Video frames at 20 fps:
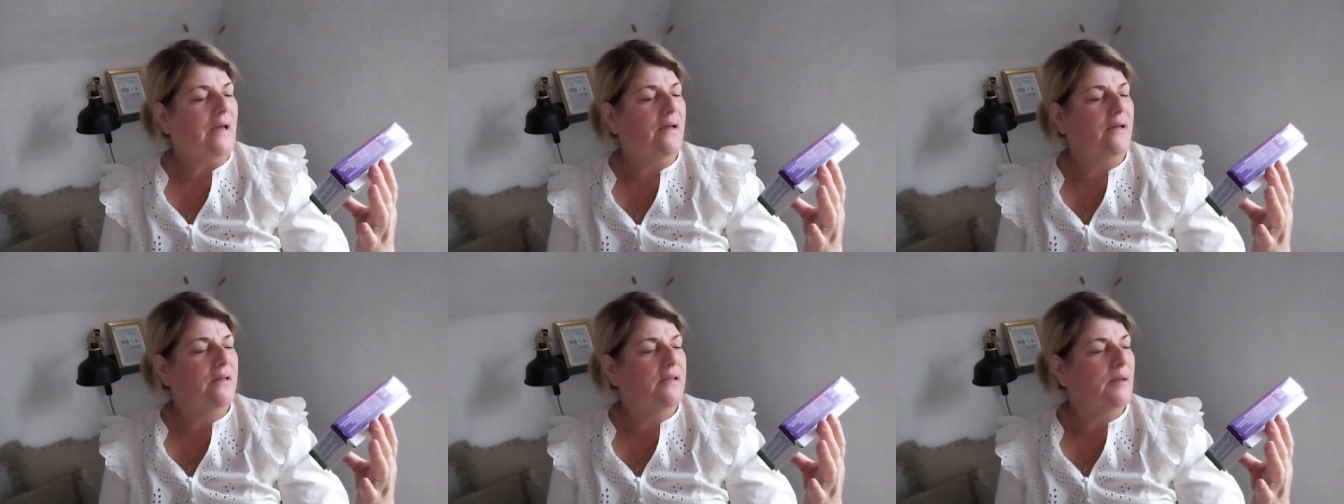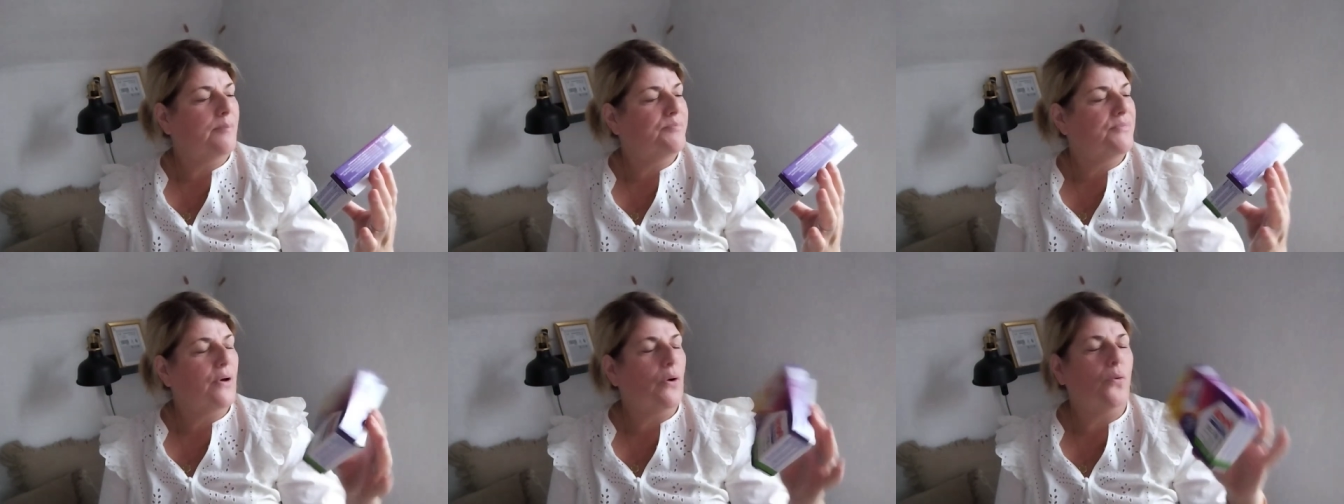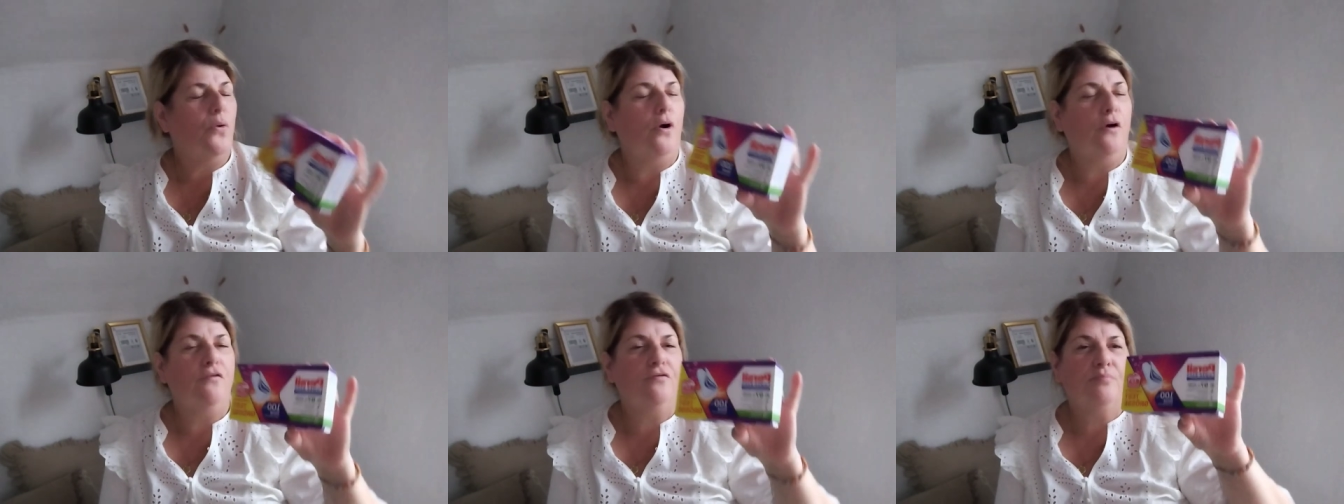ich habe
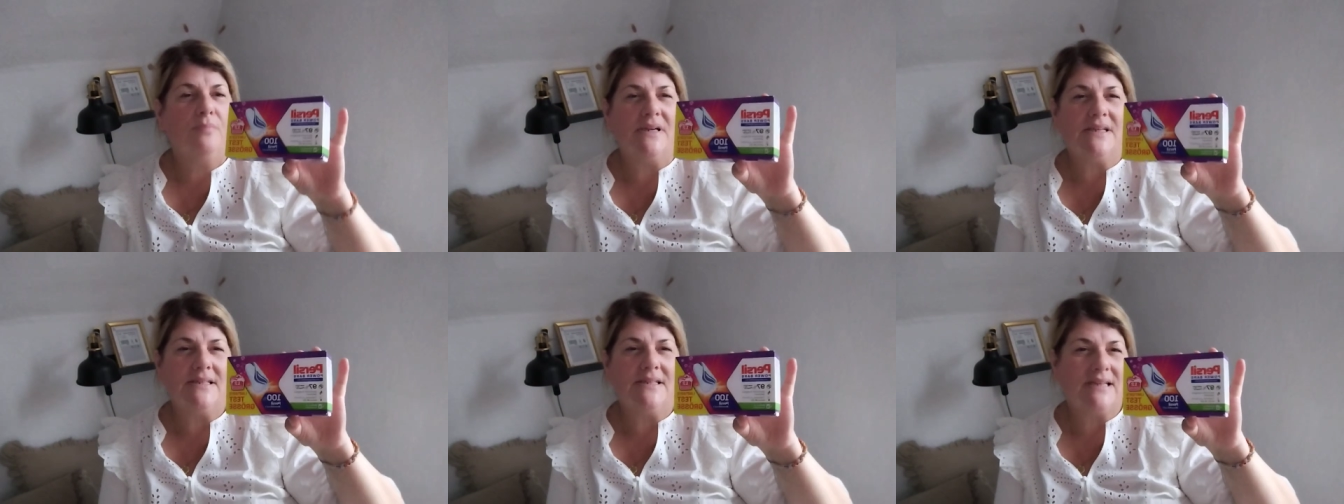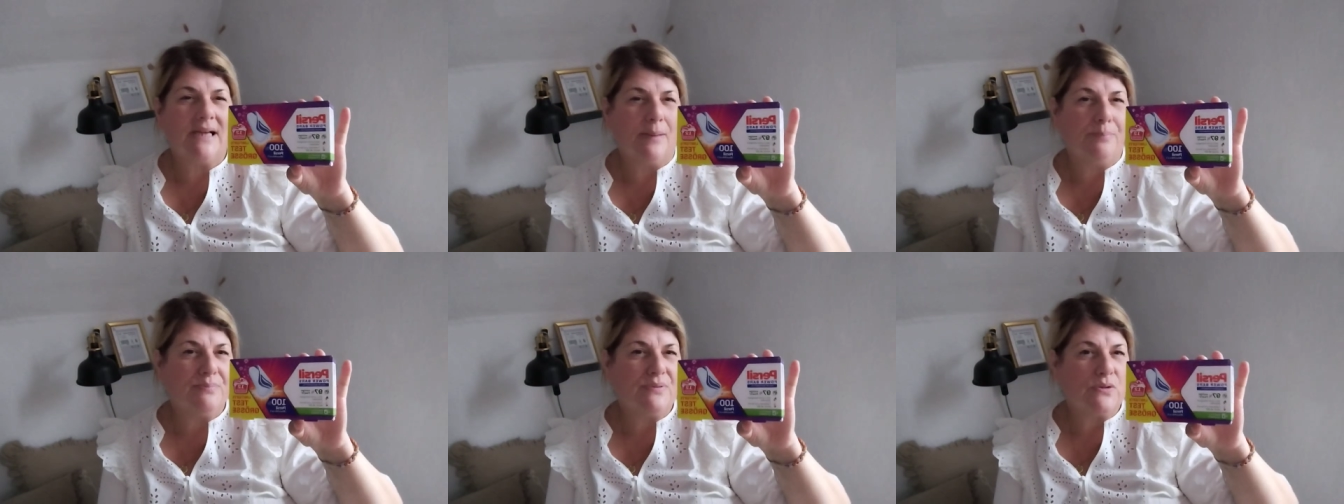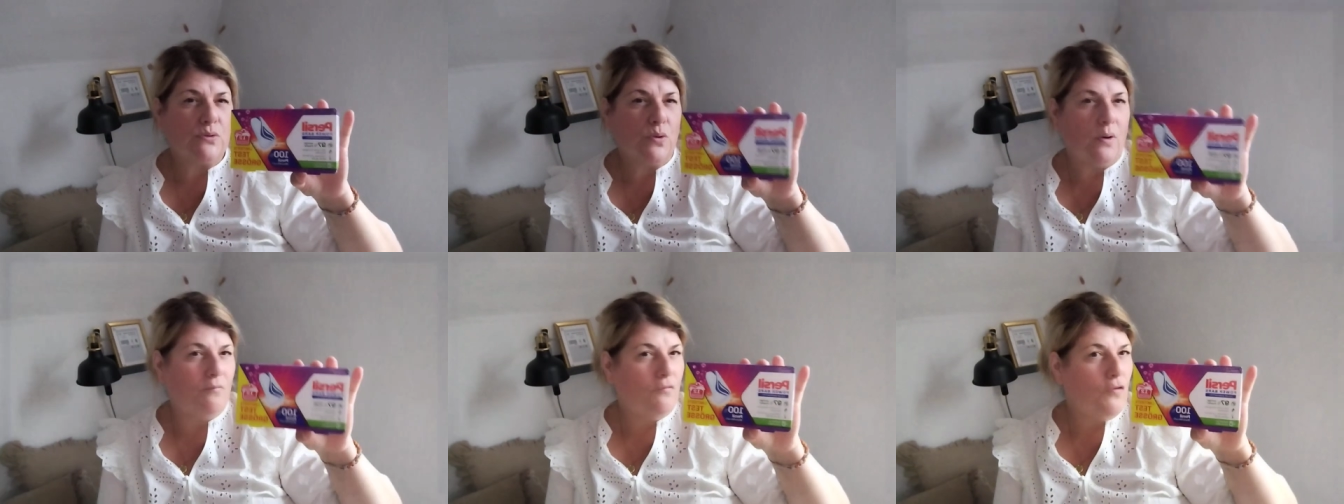auch oft meine
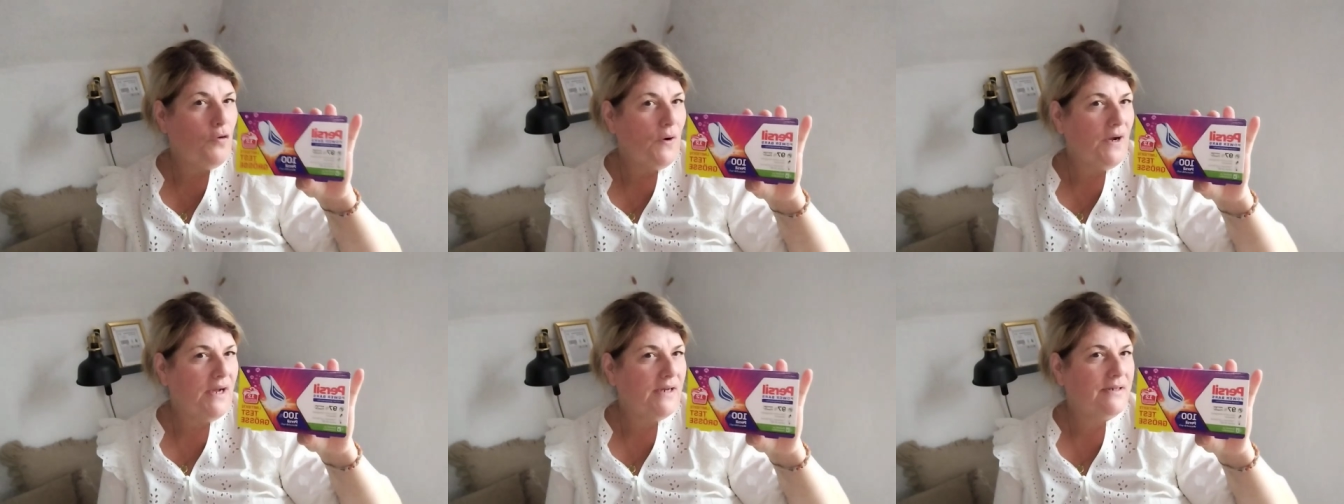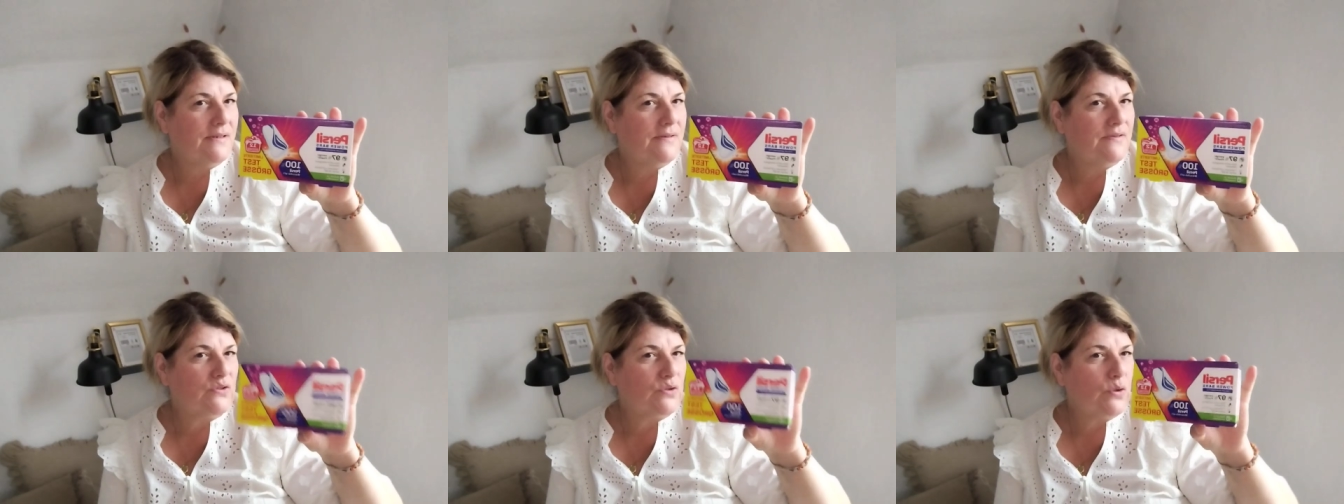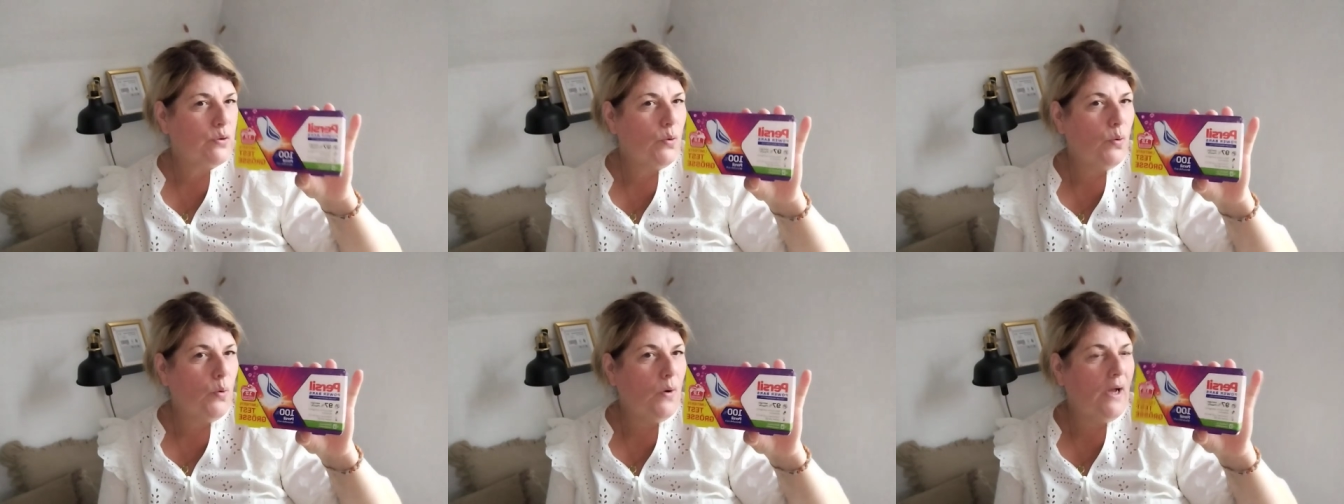Tabs so am Wochenende ins
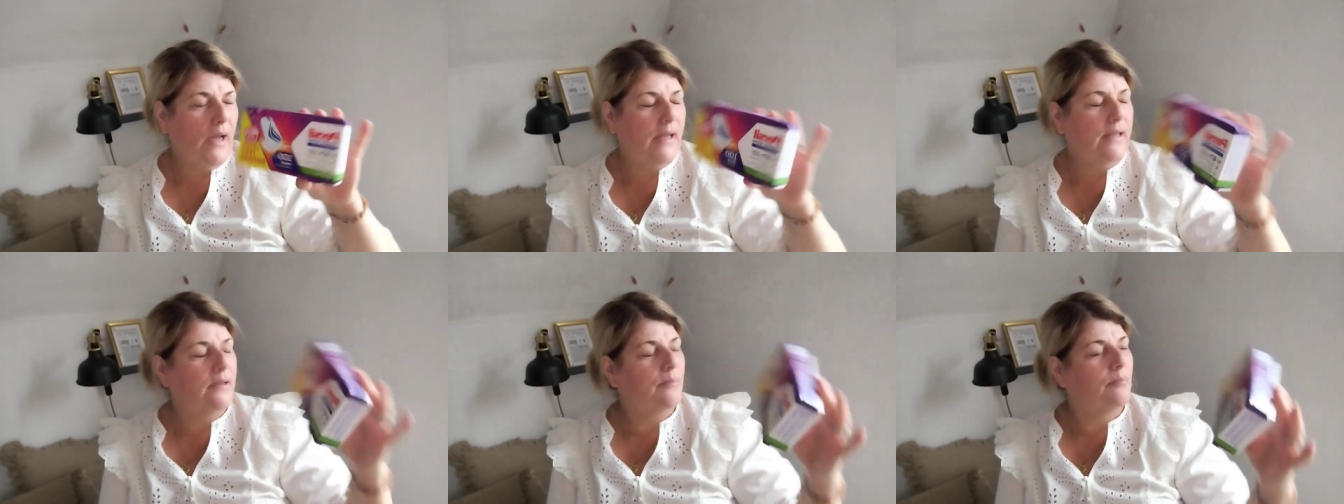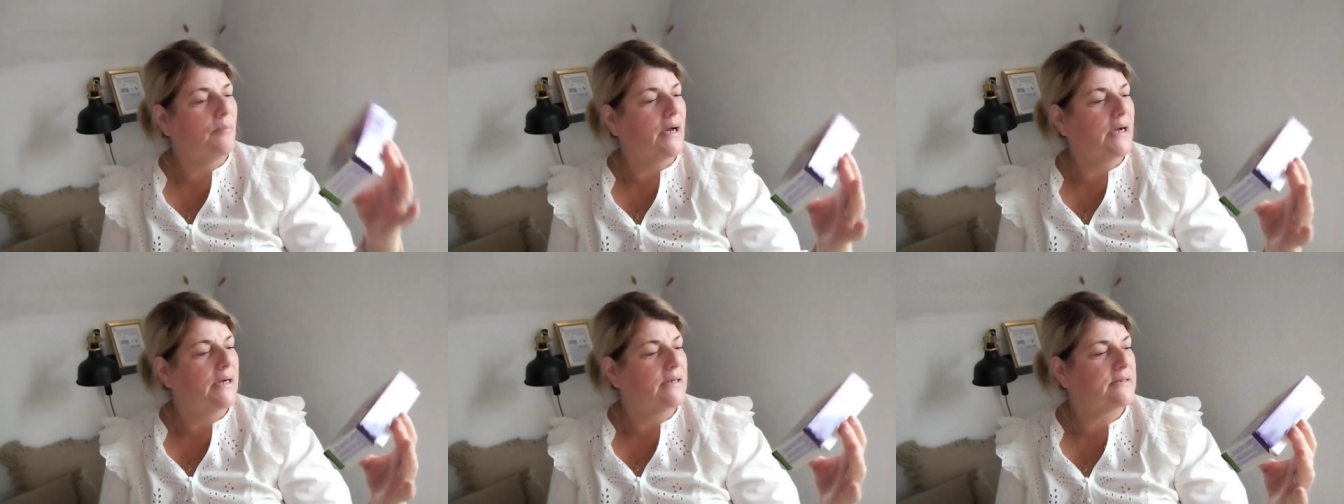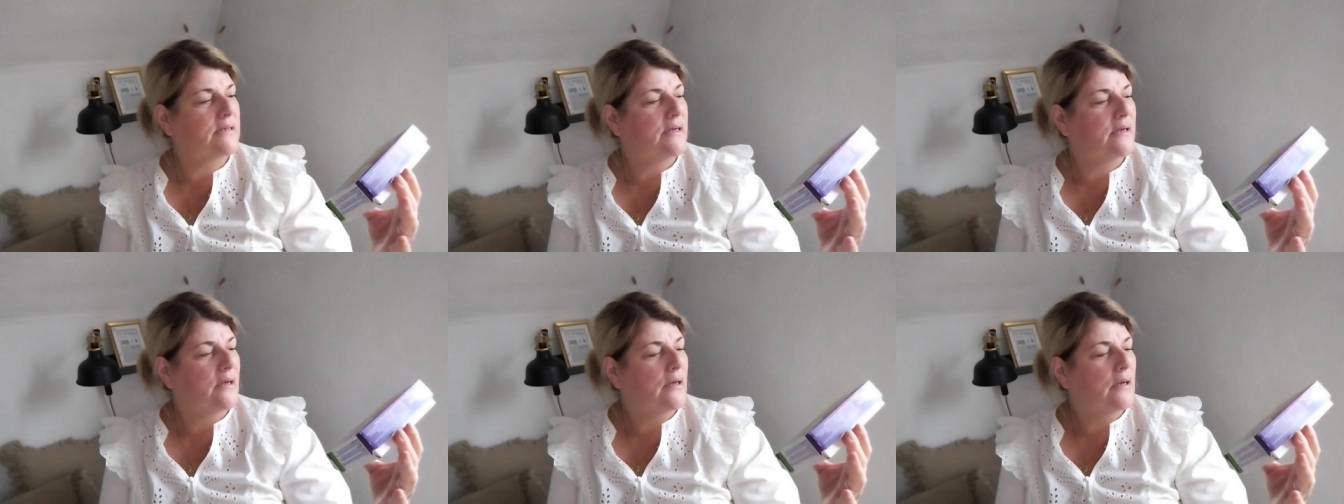Klo reingemacht